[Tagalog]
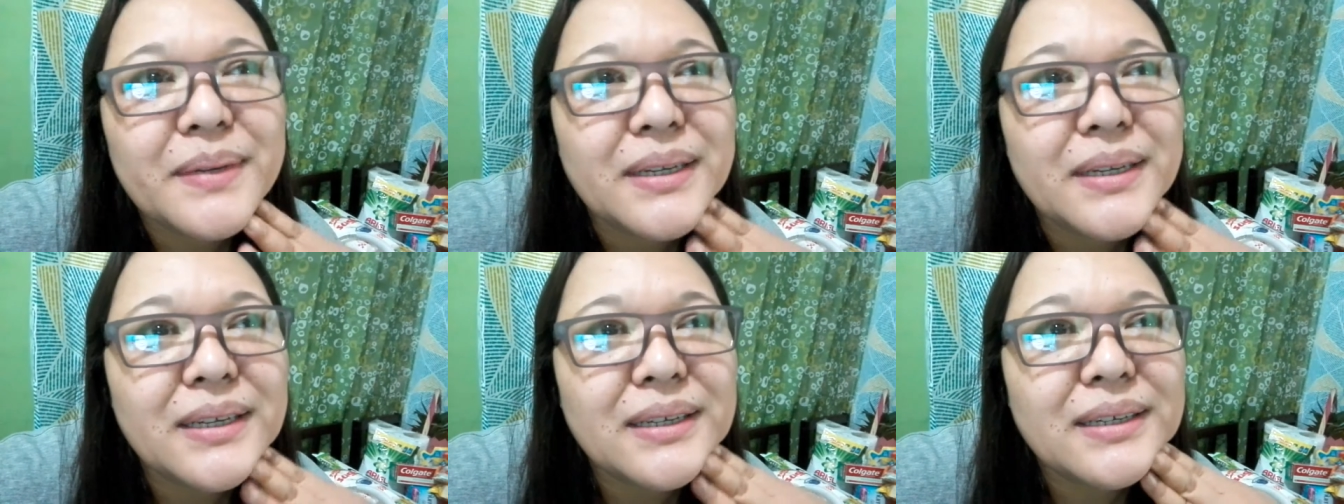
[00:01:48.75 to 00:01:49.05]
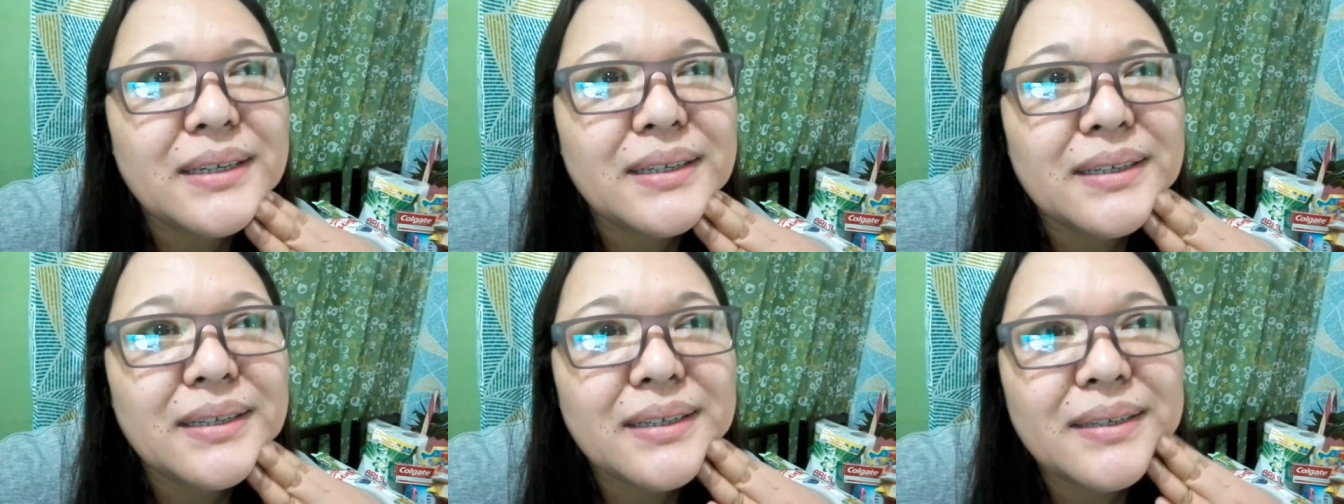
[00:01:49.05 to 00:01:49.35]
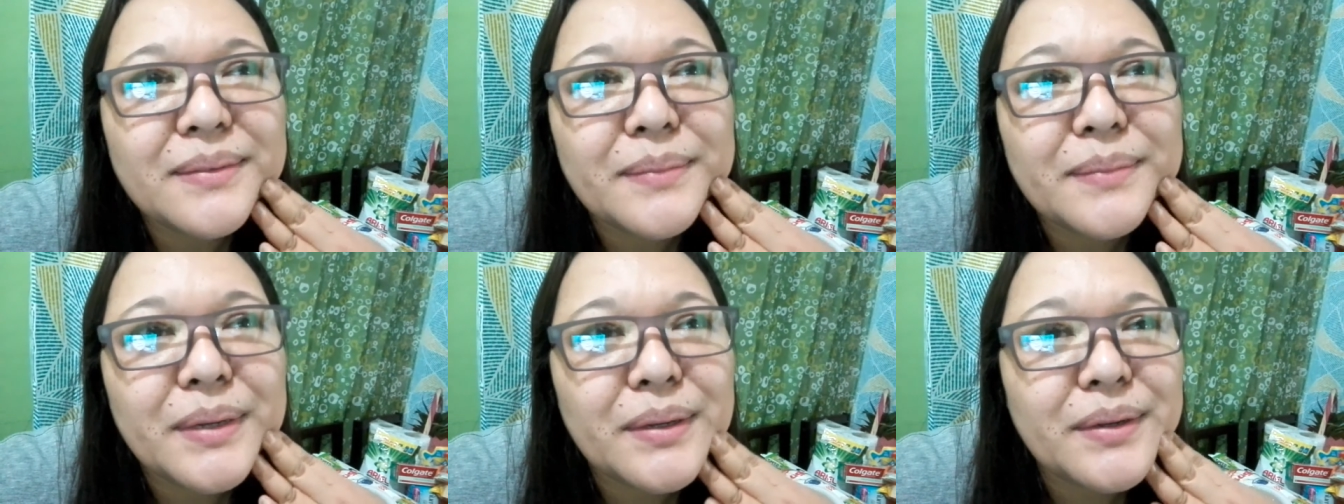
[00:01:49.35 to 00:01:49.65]
Parang
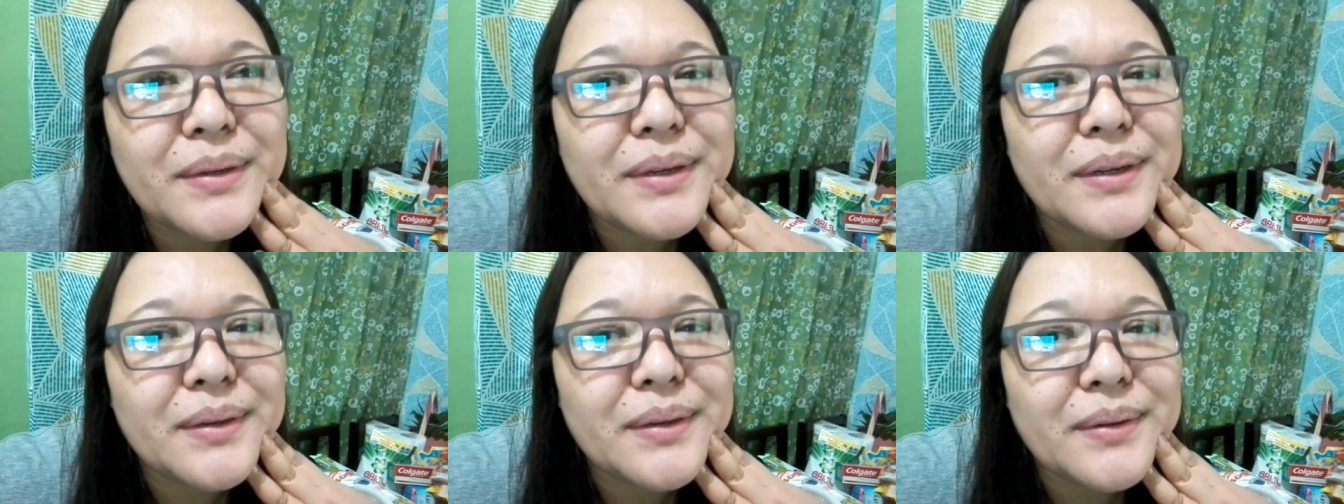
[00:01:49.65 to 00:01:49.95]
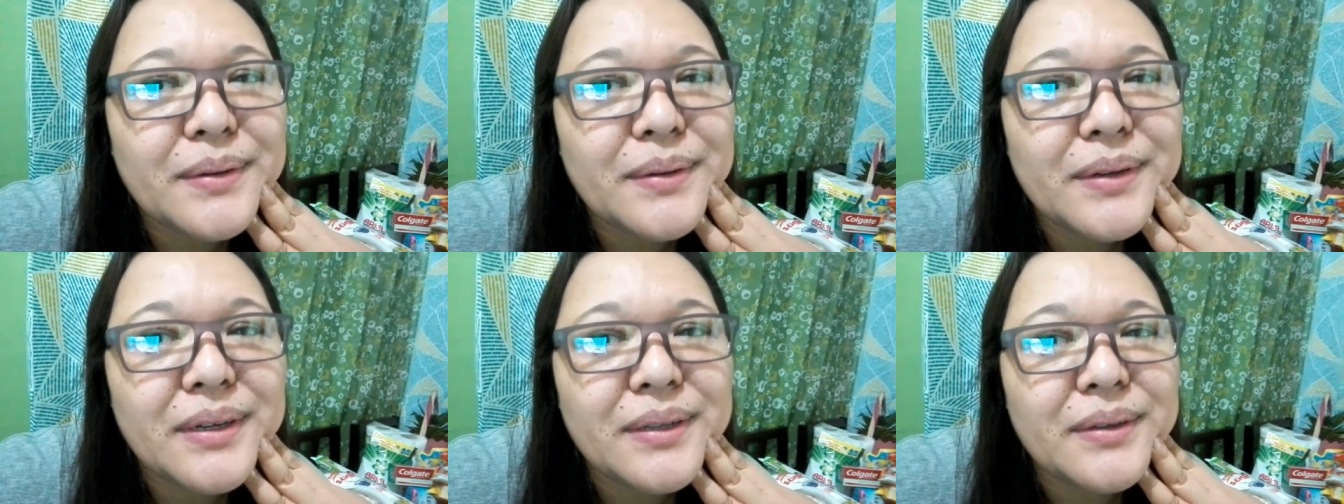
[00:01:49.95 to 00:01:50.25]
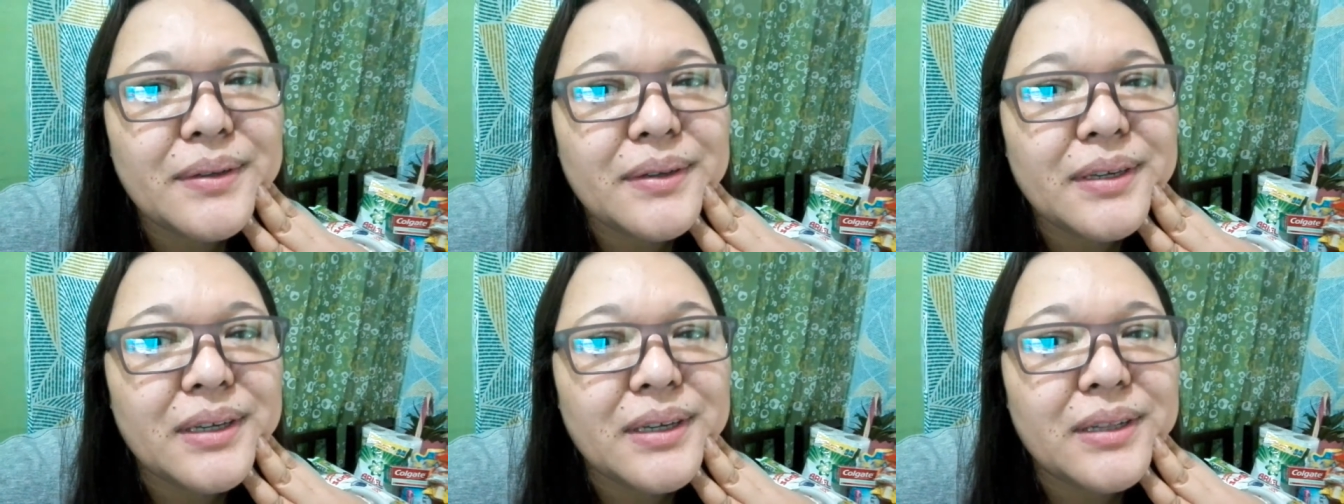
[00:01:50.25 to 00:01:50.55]
meron akong
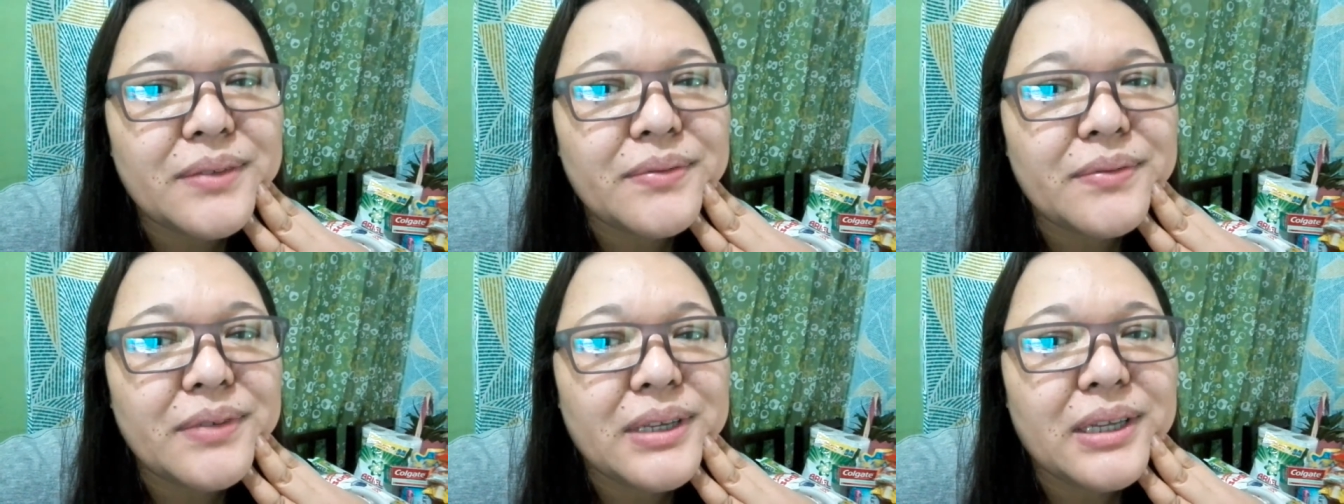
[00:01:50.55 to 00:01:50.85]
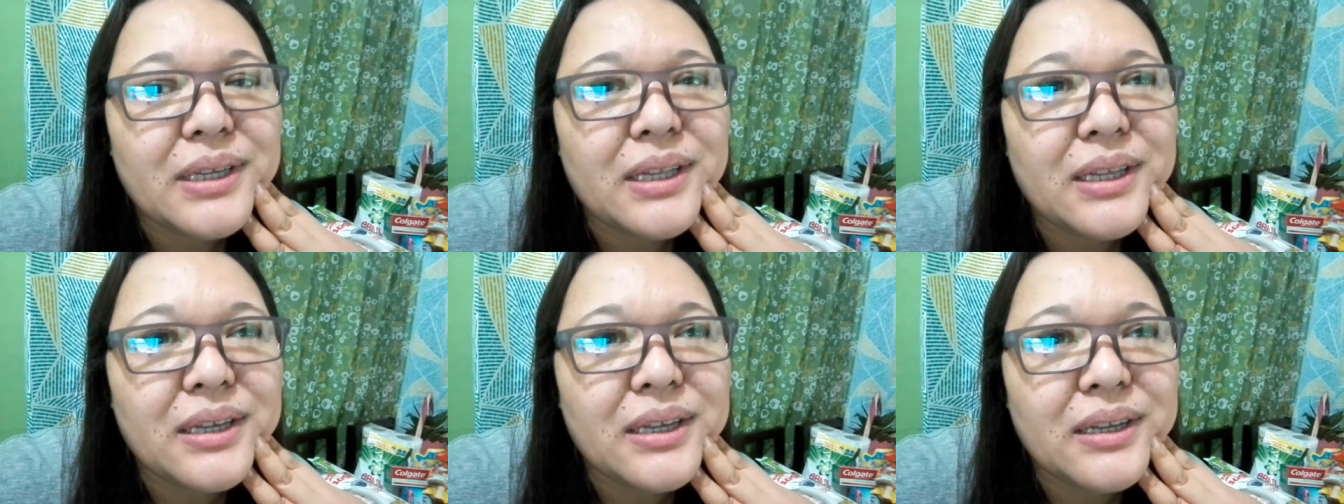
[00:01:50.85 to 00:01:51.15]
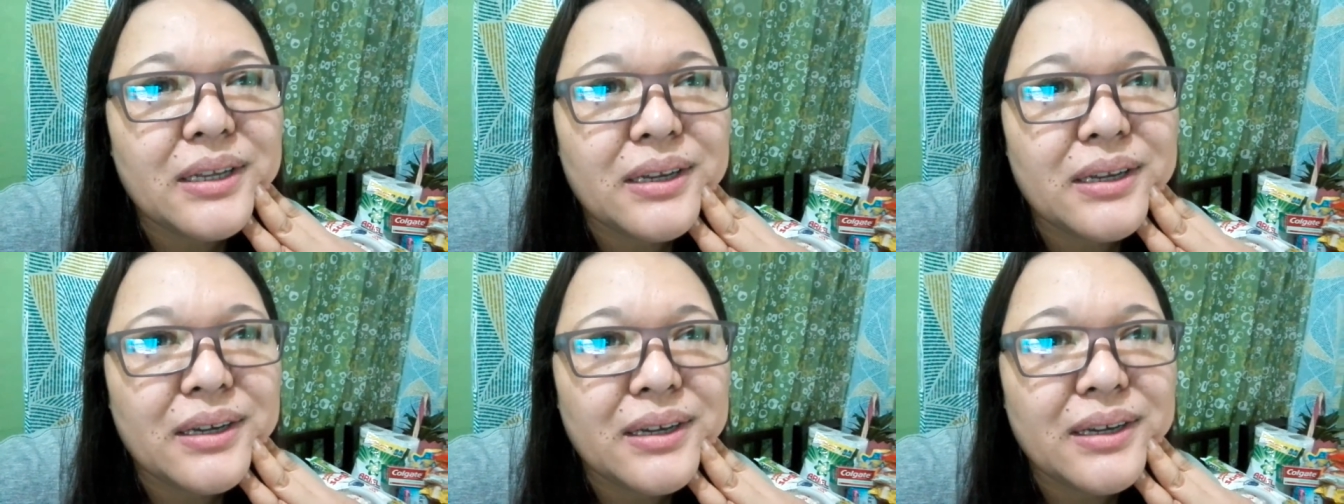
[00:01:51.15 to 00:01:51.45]
ano guilt
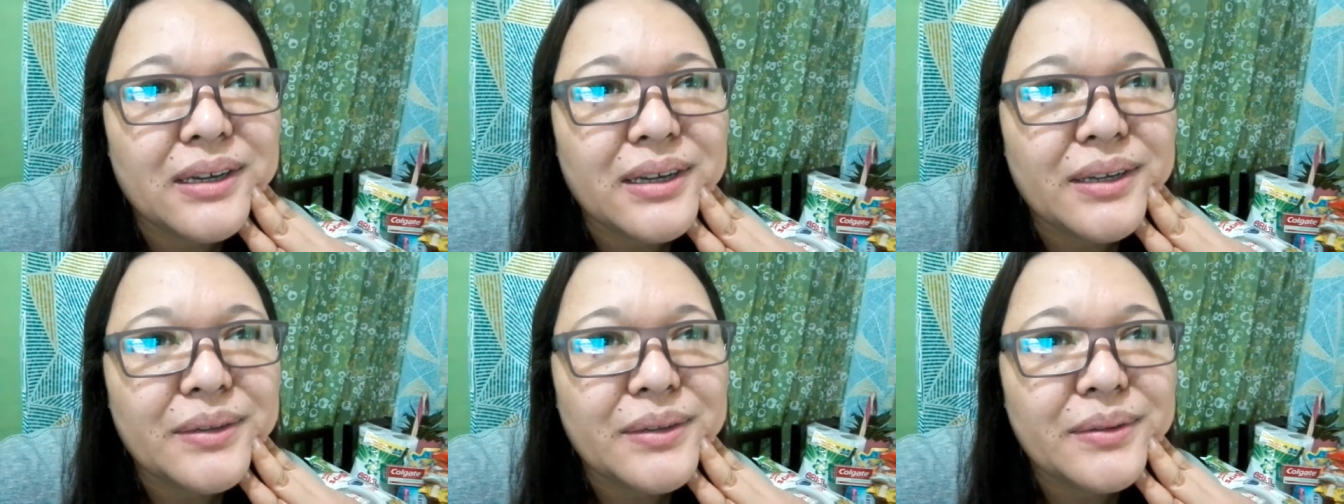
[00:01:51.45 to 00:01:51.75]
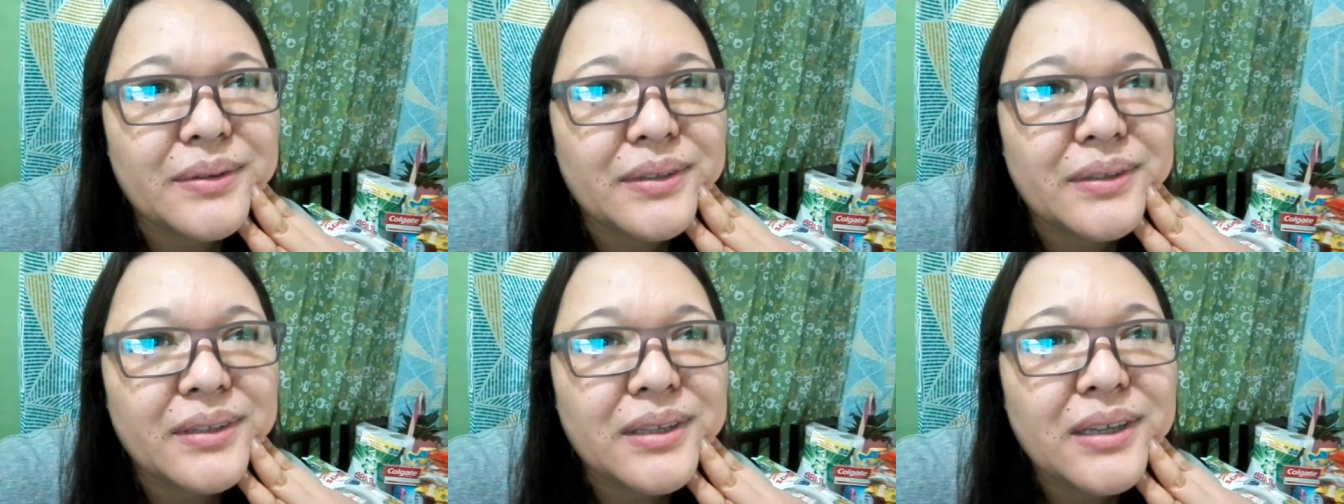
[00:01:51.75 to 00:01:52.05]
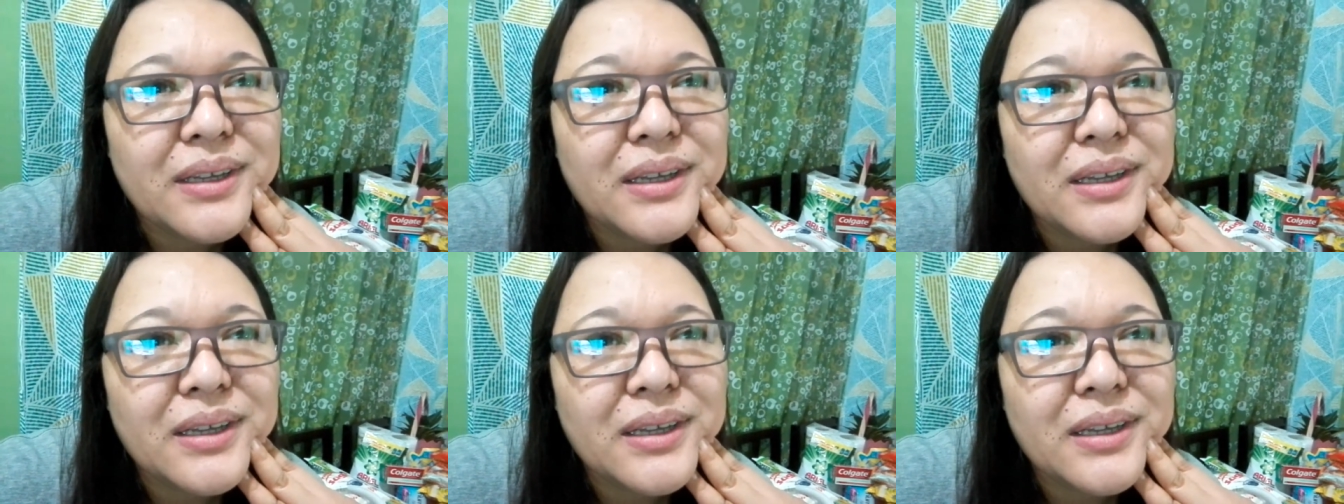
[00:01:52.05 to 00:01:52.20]
feeling na gano'n